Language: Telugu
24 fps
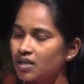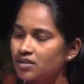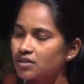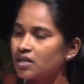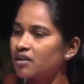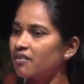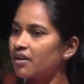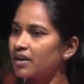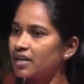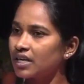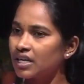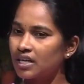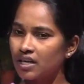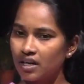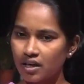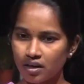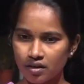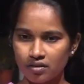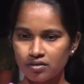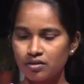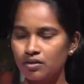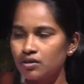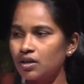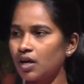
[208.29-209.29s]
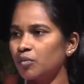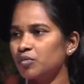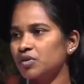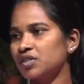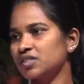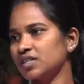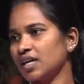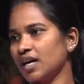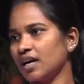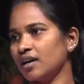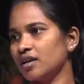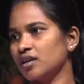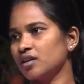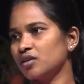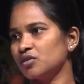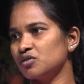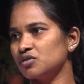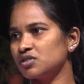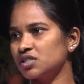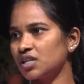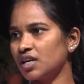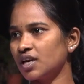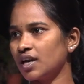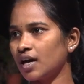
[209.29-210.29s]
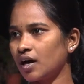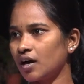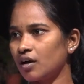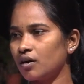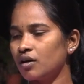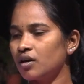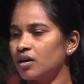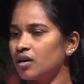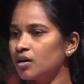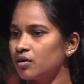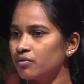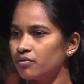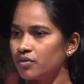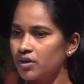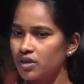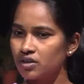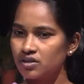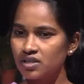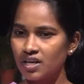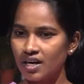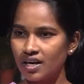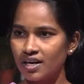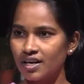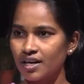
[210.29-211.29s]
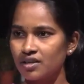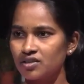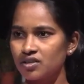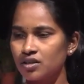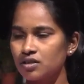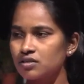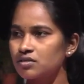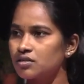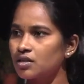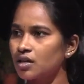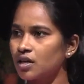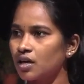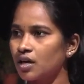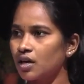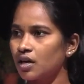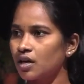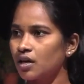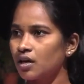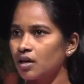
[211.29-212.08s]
అసలు అవన్నీ కరెక్ట్ టైంకి శాలరీ వచ్చేలా వీళ్ళు ధర్నాలు చేస్తే